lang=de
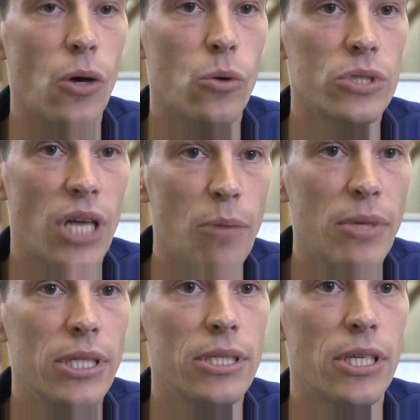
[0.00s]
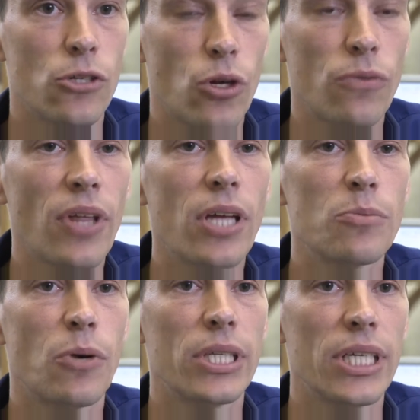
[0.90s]
und damit der
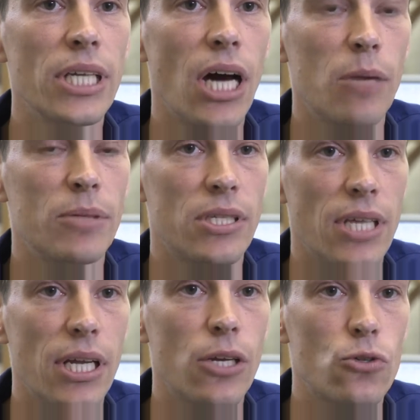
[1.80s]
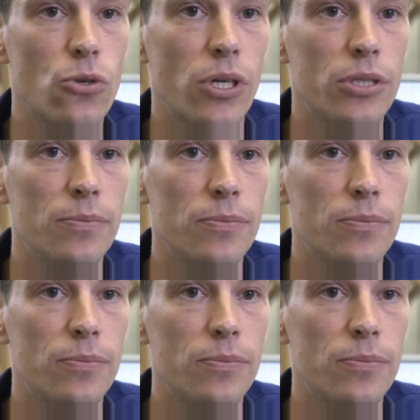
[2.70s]
Stofftransport innerhalb der Zelle gestört.